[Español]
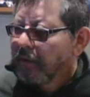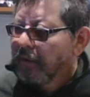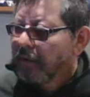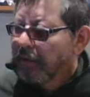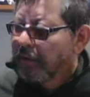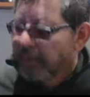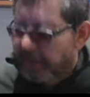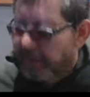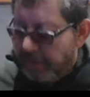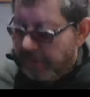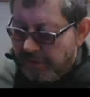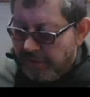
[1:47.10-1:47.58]

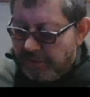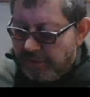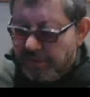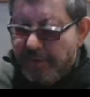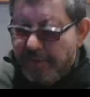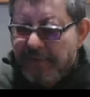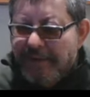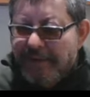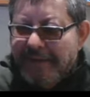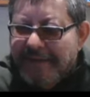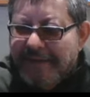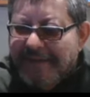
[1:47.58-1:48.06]
Ok,
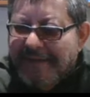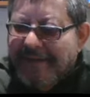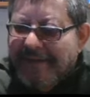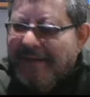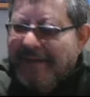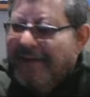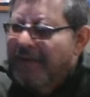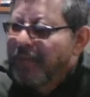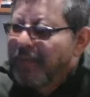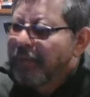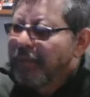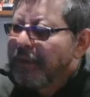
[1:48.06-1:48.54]
entonces
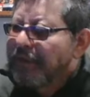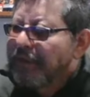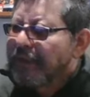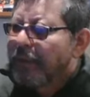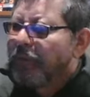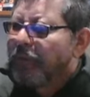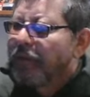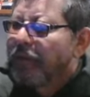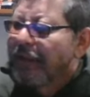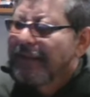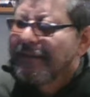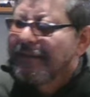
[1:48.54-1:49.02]

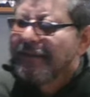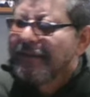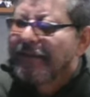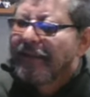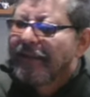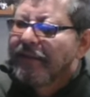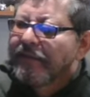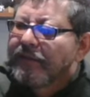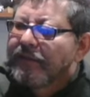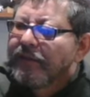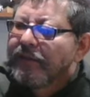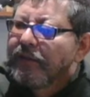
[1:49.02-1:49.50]
empezamos la
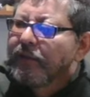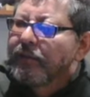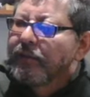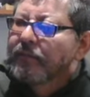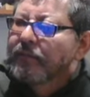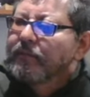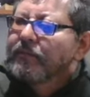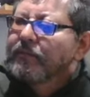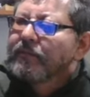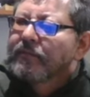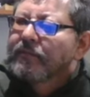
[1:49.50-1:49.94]
instalación